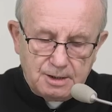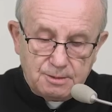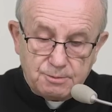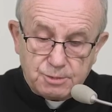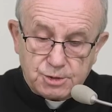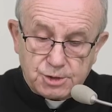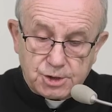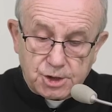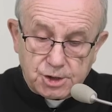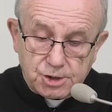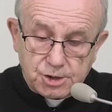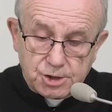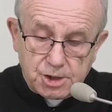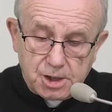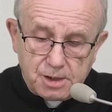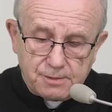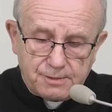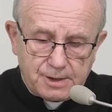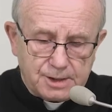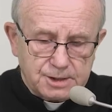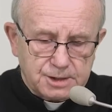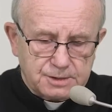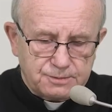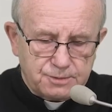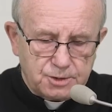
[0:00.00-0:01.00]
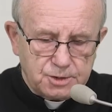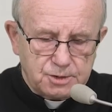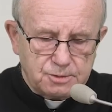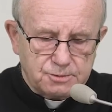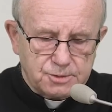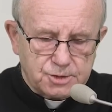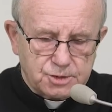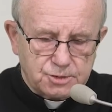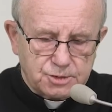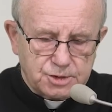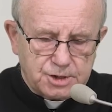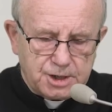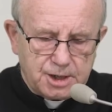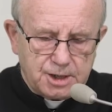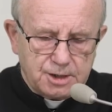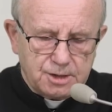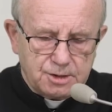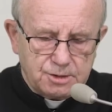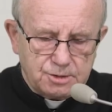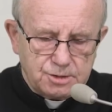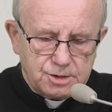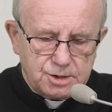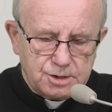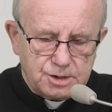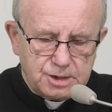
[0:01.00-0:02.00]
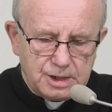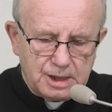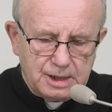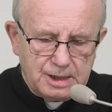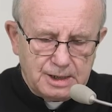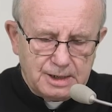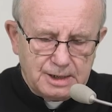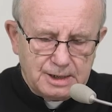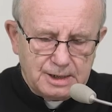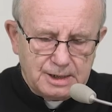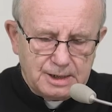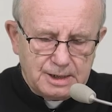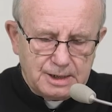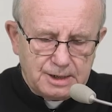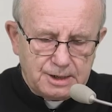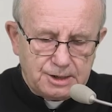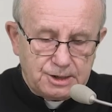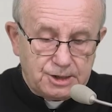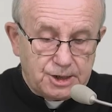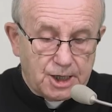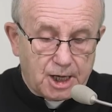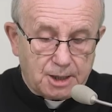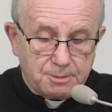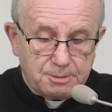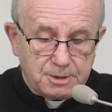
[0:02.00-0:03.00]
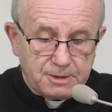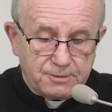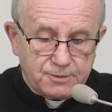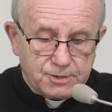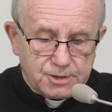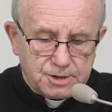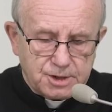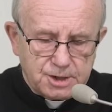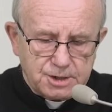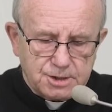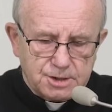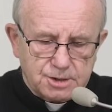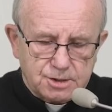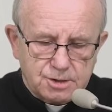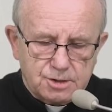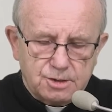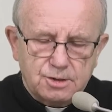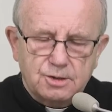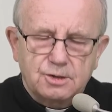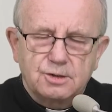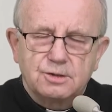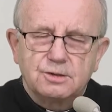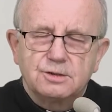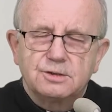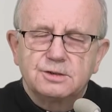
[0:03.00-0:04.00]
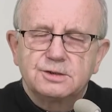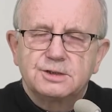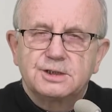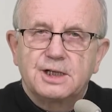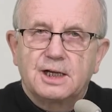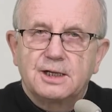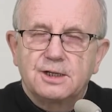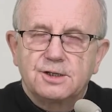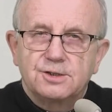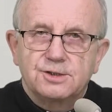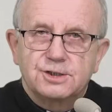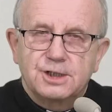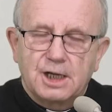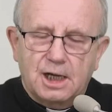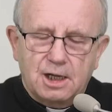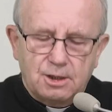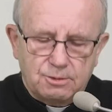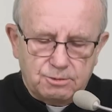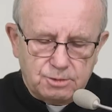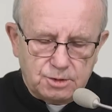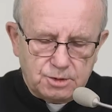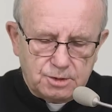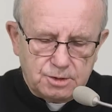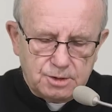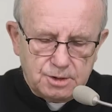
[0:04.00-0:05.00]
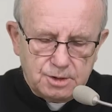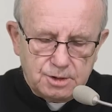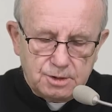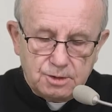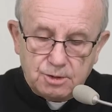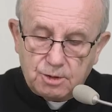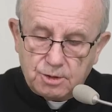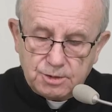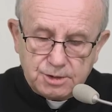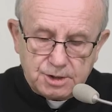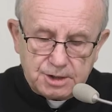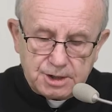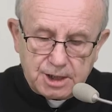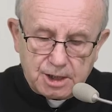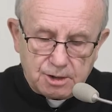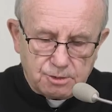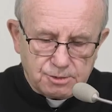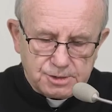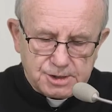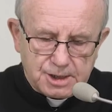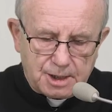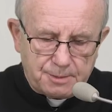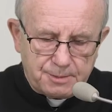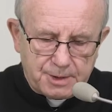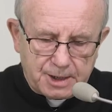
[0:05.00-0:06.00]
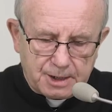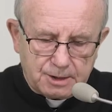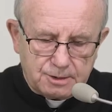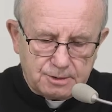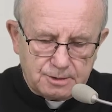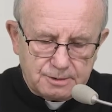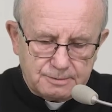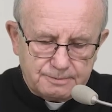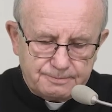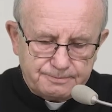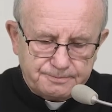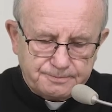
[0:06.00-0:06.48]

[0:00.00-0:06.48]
przeżywa swoją codzienność, jakby wszystko zależało od niego samego.